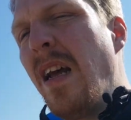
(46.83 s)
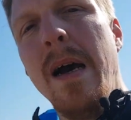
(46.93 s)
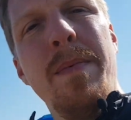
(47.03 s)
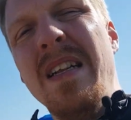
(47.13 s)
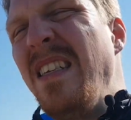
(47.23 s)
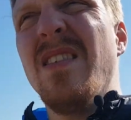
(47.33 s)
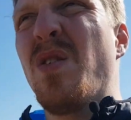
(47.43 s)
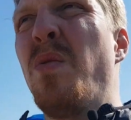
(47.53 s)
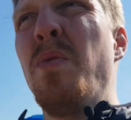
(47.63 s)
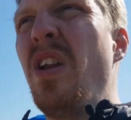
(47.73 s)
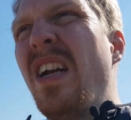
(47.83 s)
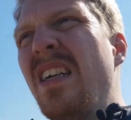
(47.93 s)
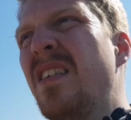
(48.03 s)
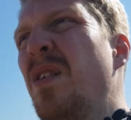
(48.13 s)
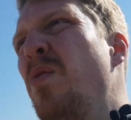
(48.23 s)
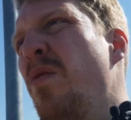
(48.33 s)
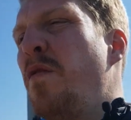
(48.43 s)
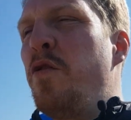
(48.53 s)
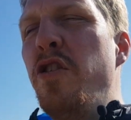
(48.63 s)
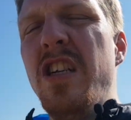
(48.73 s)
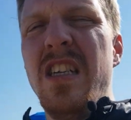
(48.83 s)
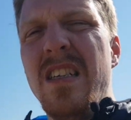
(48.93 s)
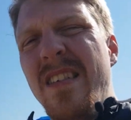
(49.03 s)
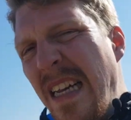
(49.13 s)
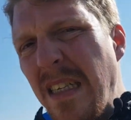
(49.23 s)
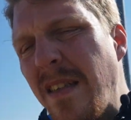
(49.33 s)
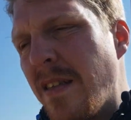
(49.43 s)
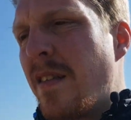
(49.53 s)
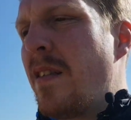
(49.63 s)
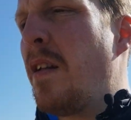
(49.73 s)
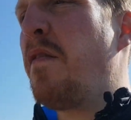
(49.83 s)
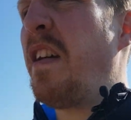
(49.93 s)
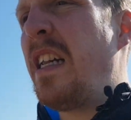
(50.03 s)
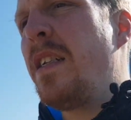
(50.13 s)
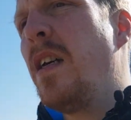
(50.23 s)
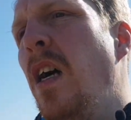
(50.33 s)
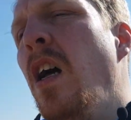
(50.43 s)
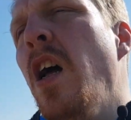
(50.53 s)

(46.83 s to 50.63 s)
aber diese Kommunikation führt in den seltensten Fällen